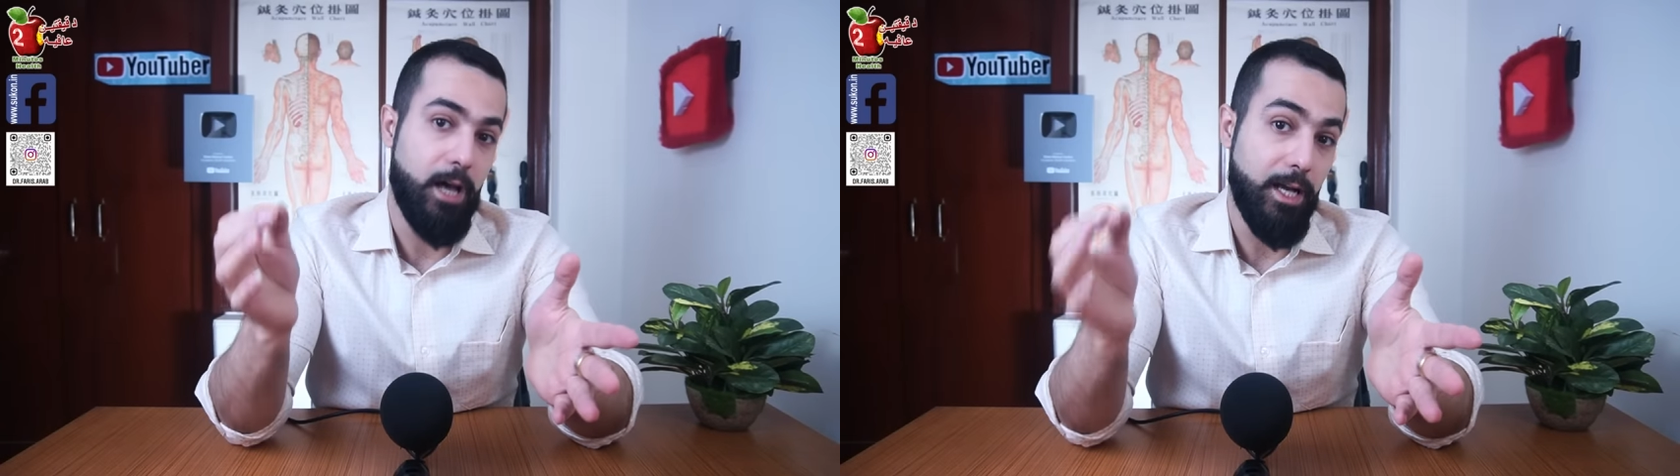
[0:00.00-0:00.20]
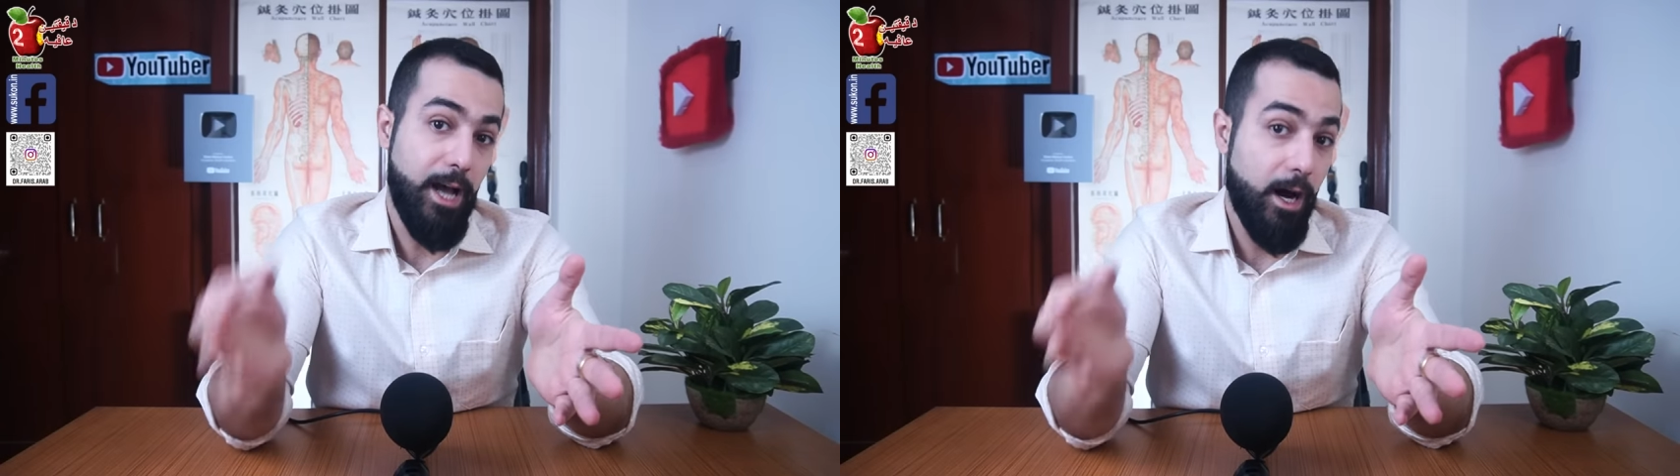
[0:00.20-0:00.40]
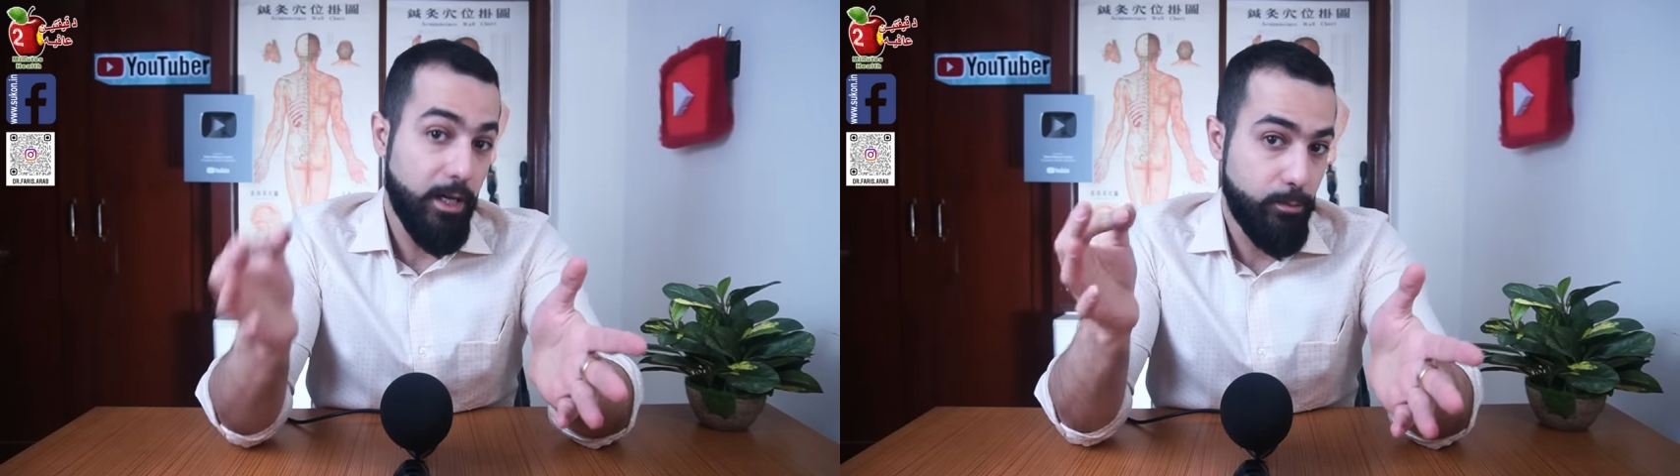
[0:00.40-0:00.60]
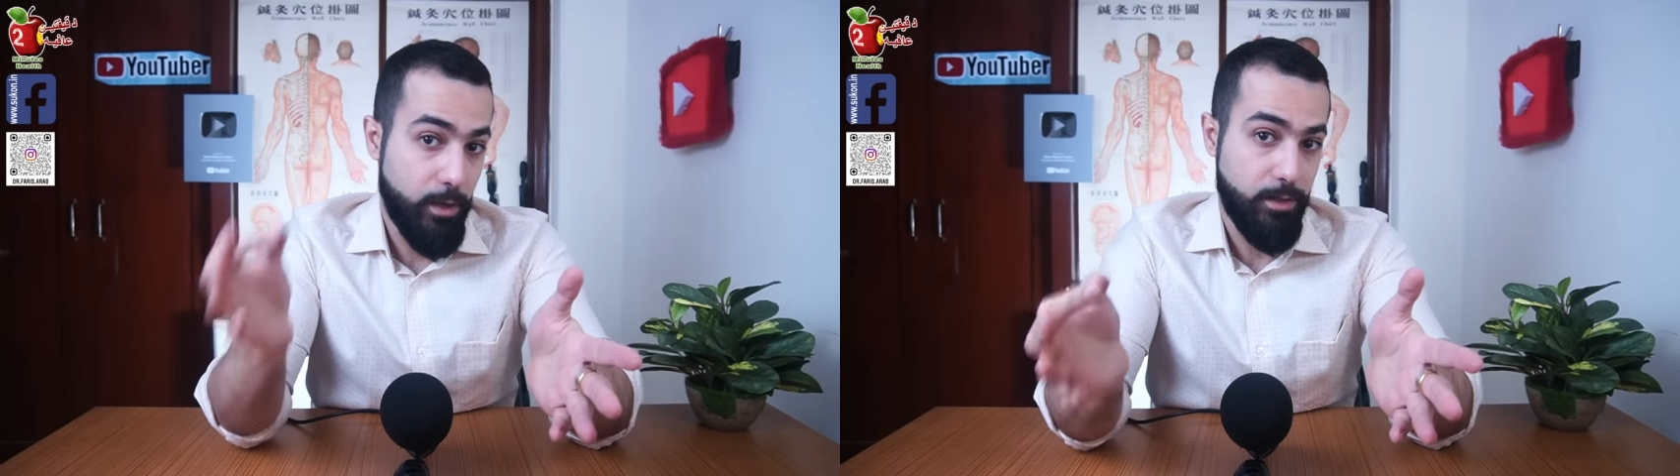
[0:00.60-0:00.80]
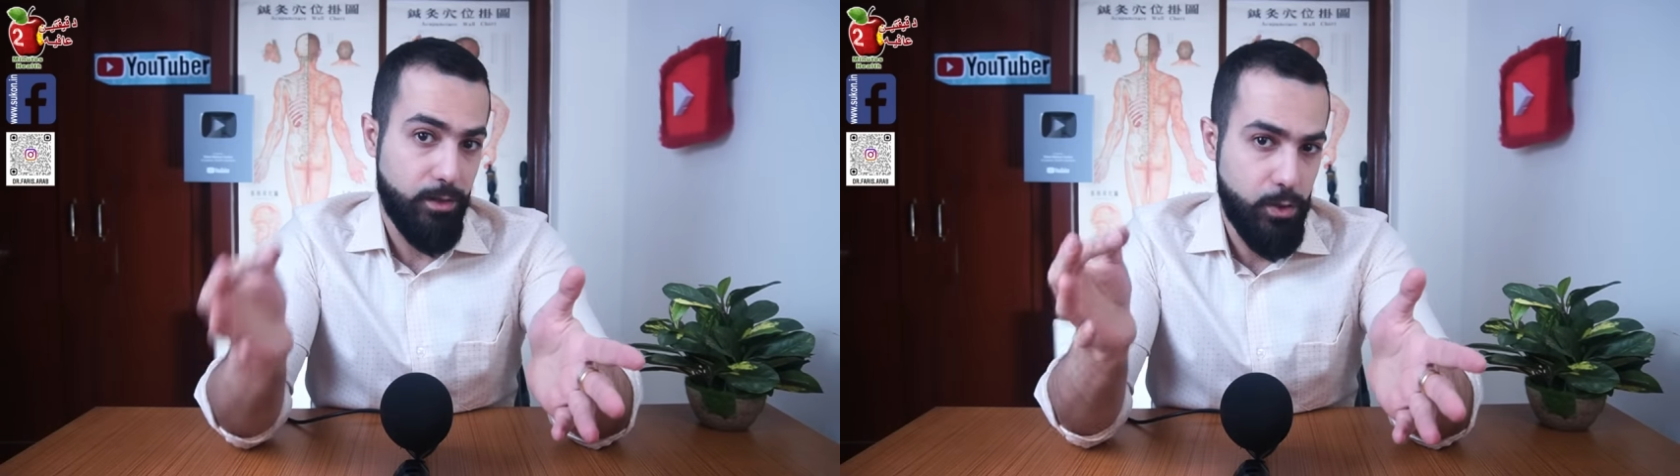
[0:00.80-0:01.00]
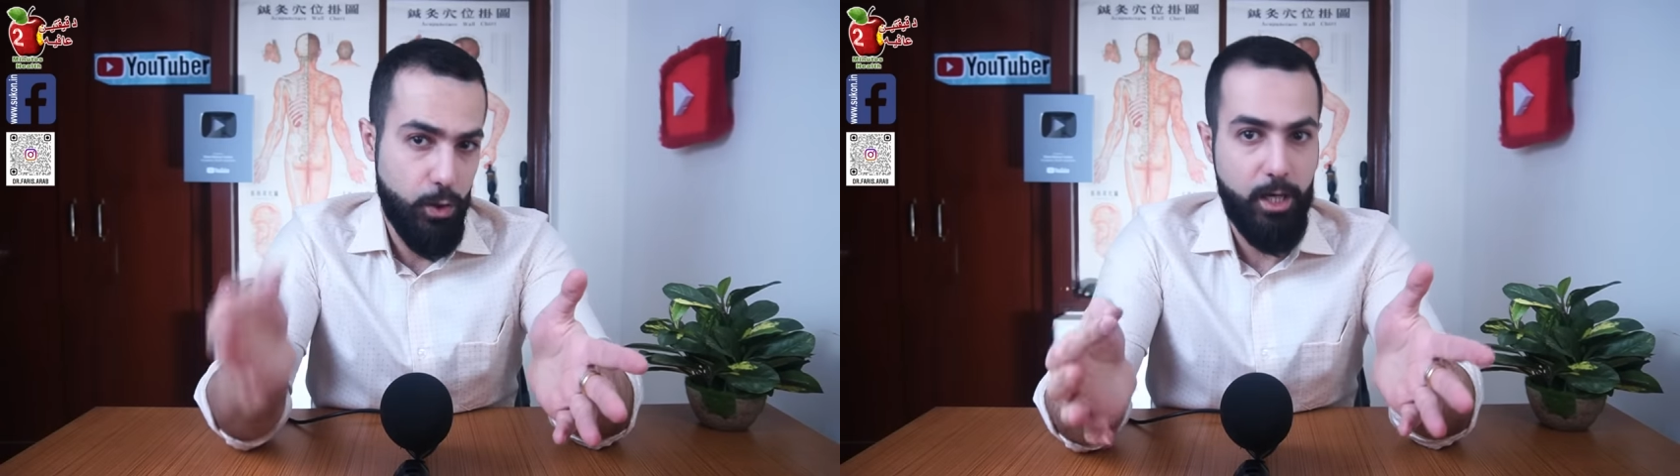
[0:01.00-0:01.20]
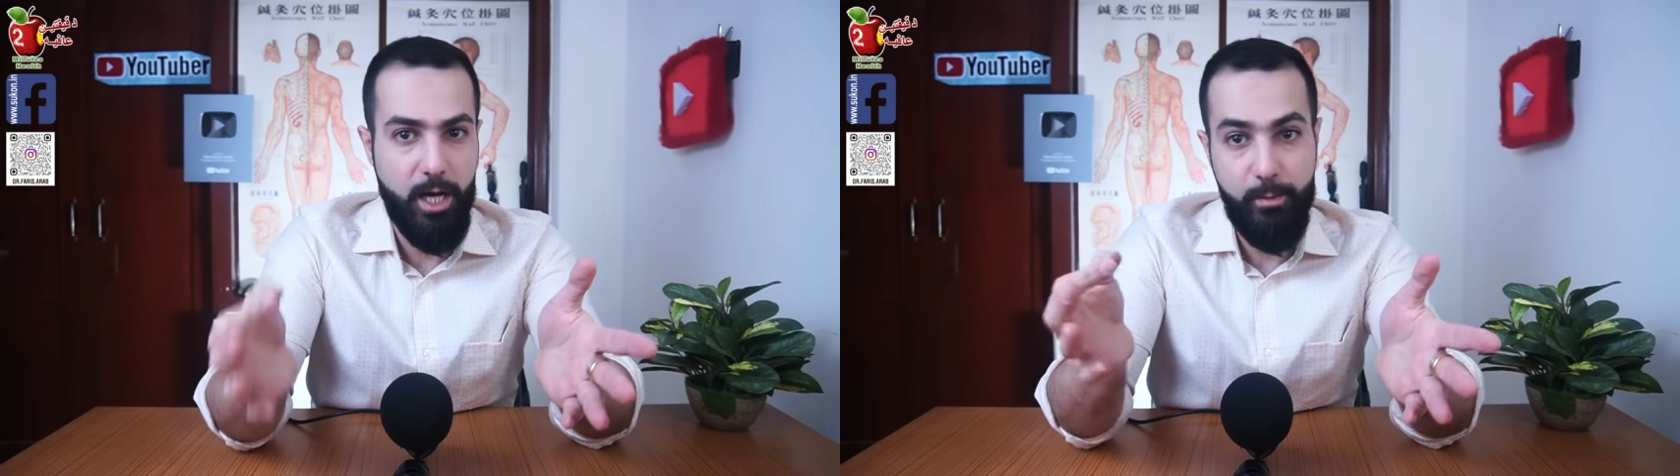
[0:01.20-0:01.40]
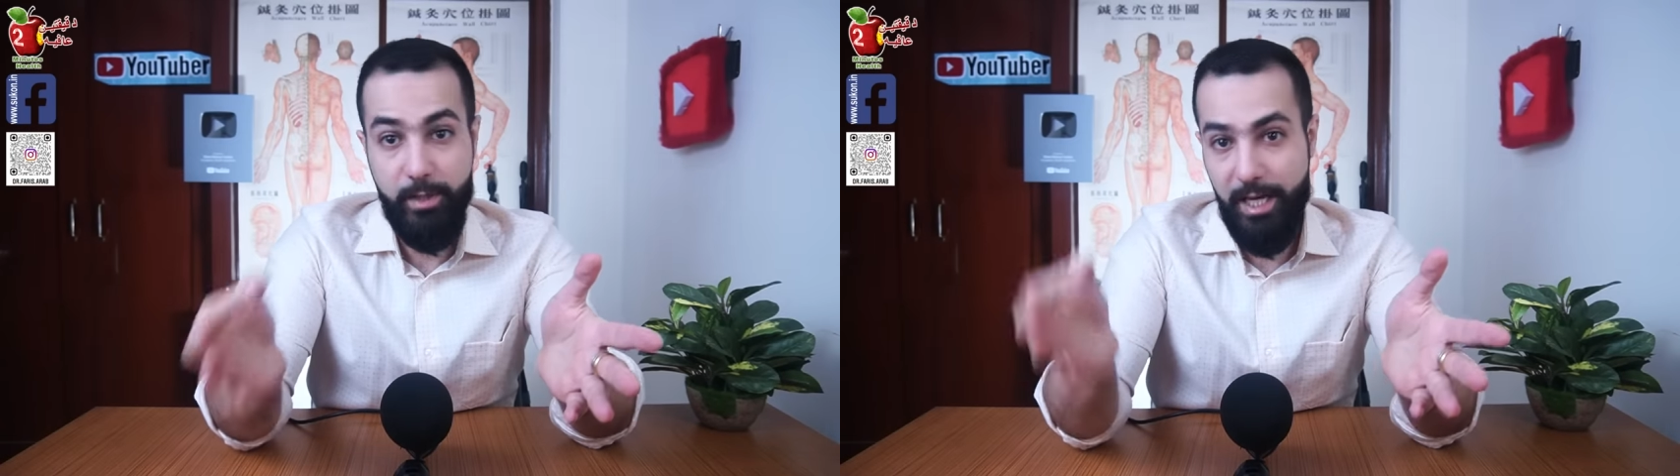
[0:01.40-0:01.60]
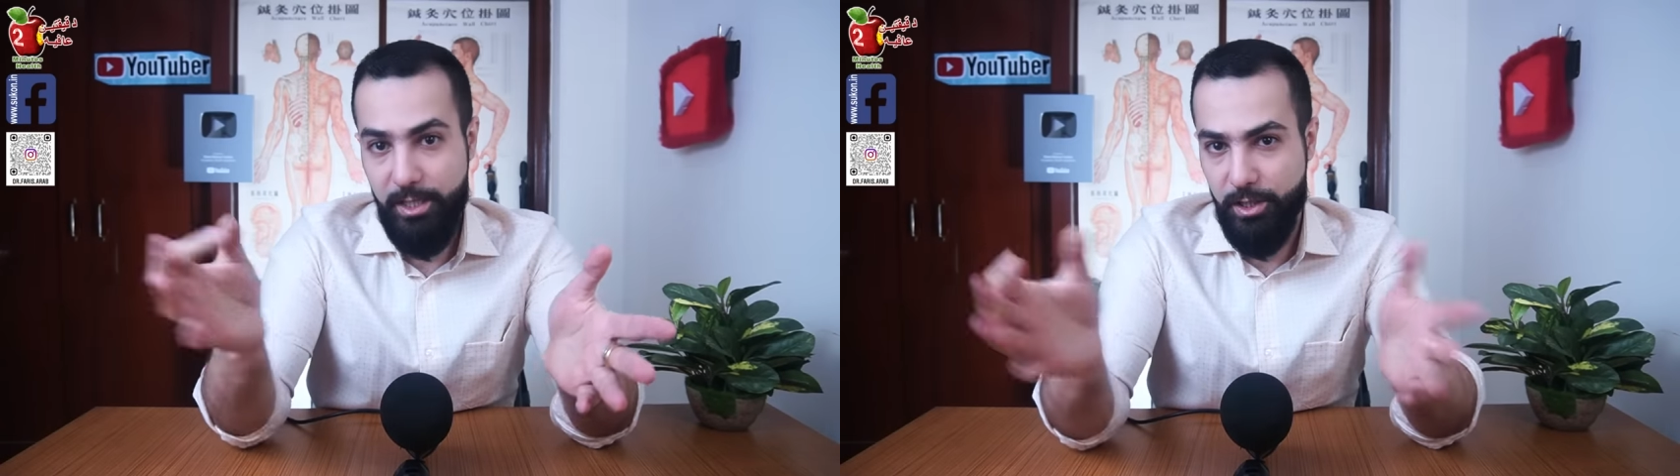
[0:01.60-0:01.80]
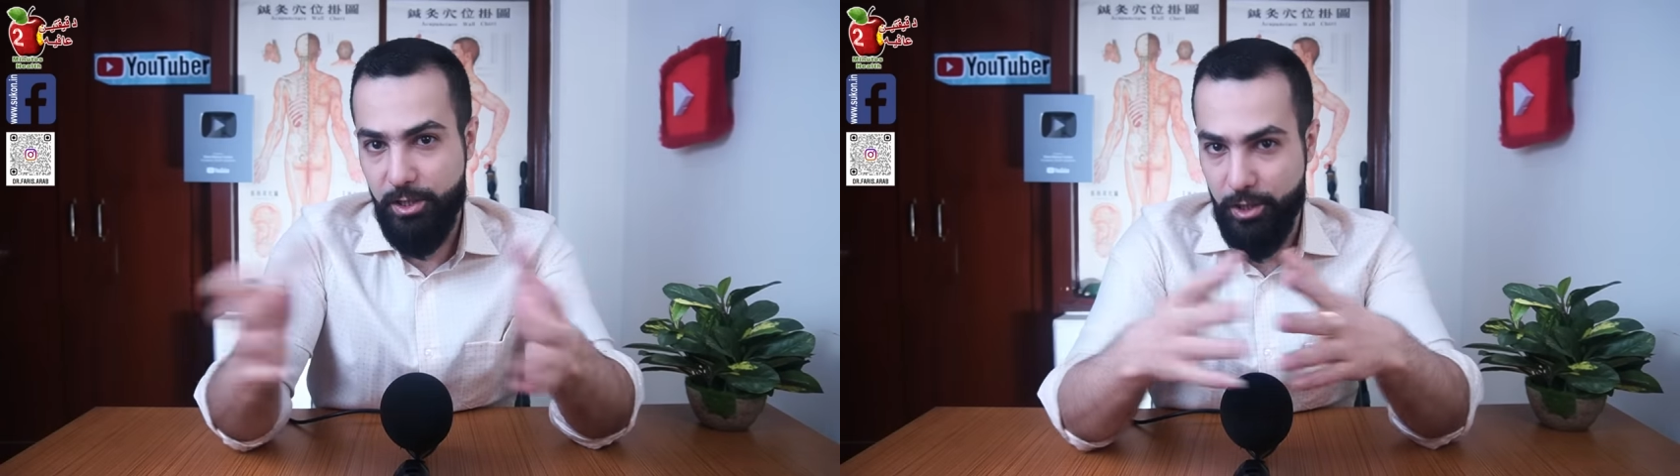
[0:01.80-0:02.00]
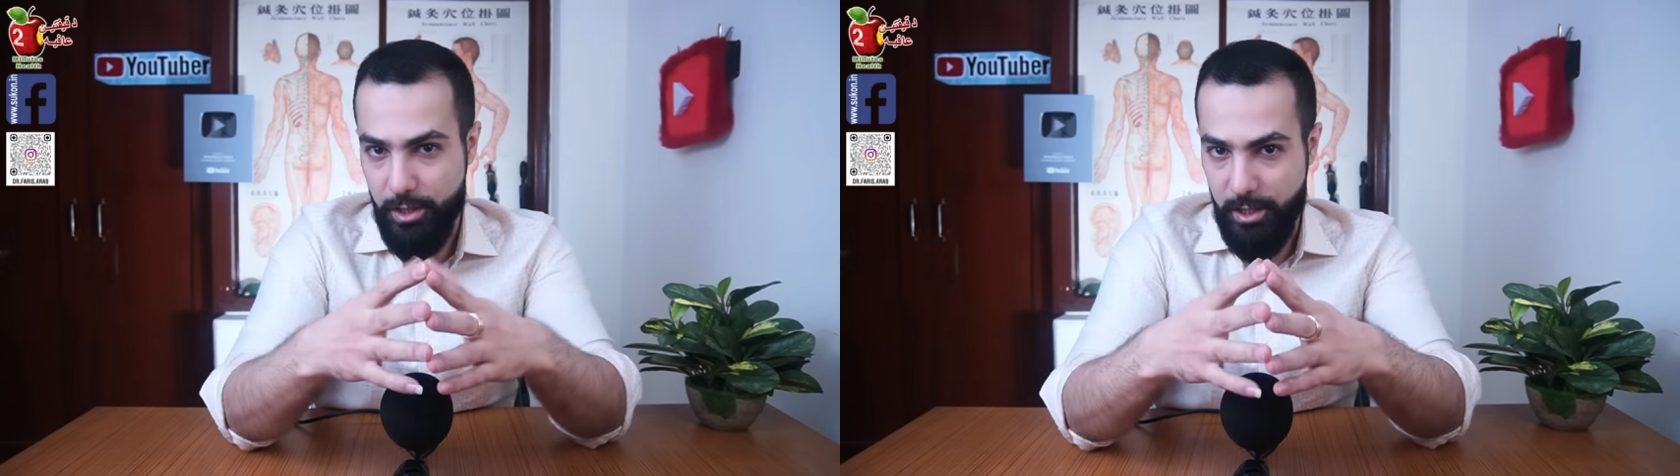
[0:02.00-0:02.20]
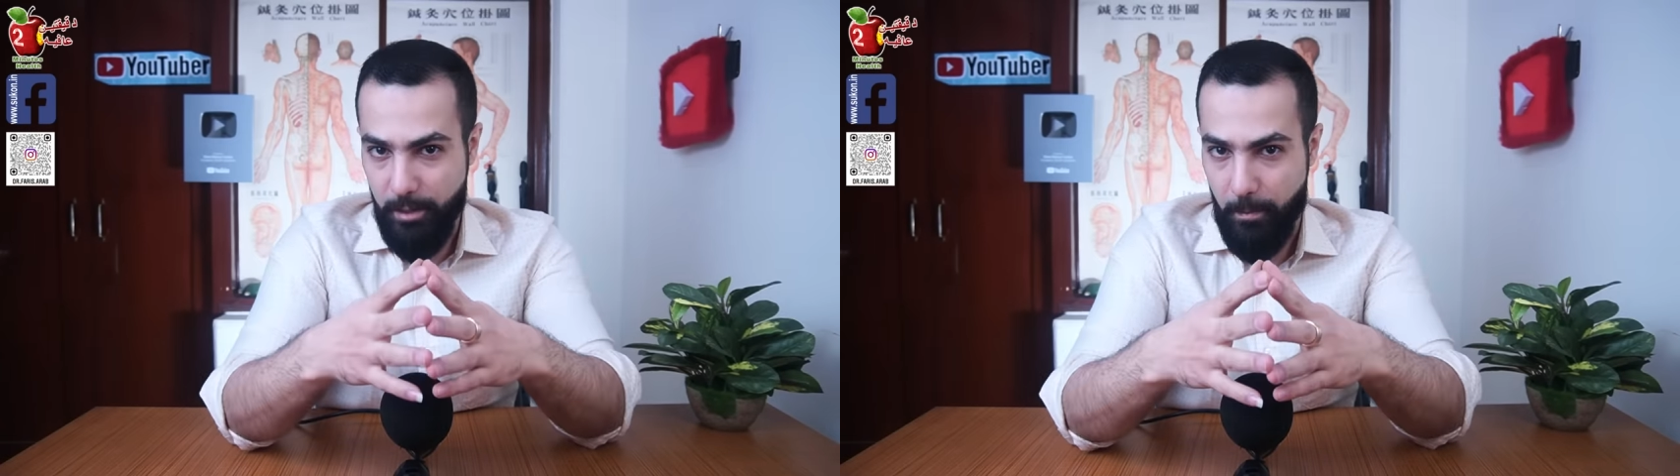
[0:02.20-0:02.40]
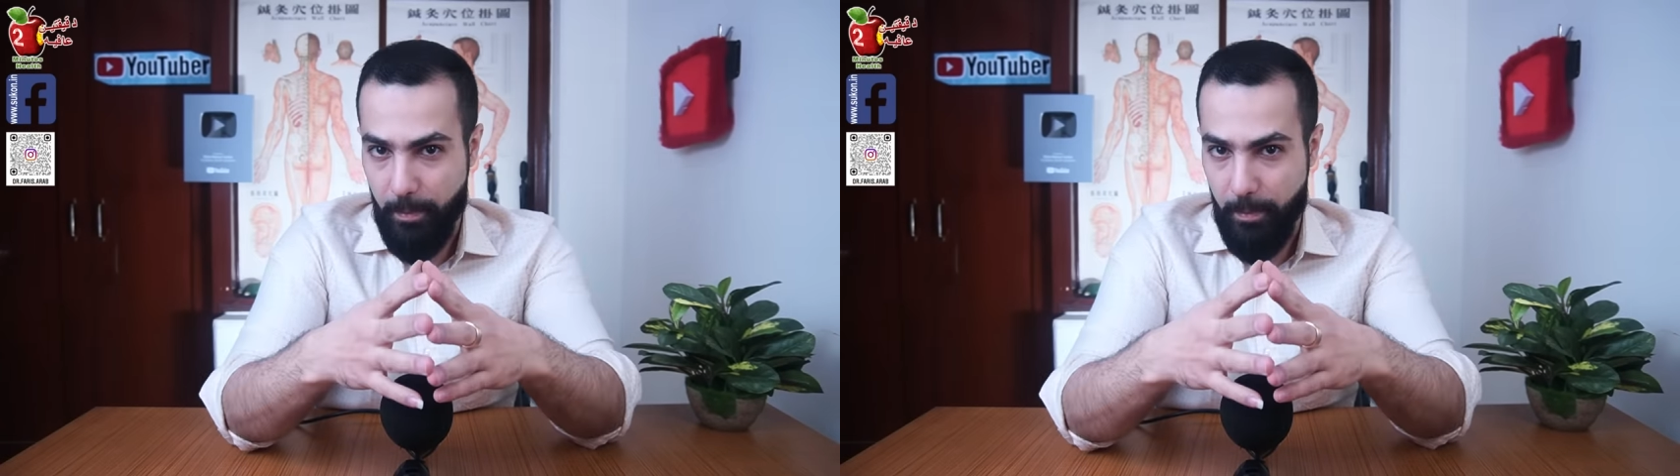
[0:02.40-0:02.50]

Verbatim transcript: علاقة مرض السكري بالعجز الجنسي